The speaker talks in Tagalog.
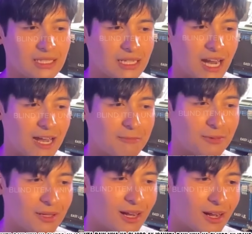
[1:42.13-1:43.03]

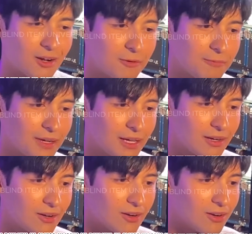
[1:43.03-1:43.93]
Nakikita raw niya na si
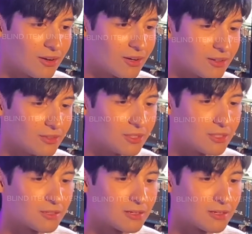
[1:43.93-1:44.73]
Vico ay isang mabait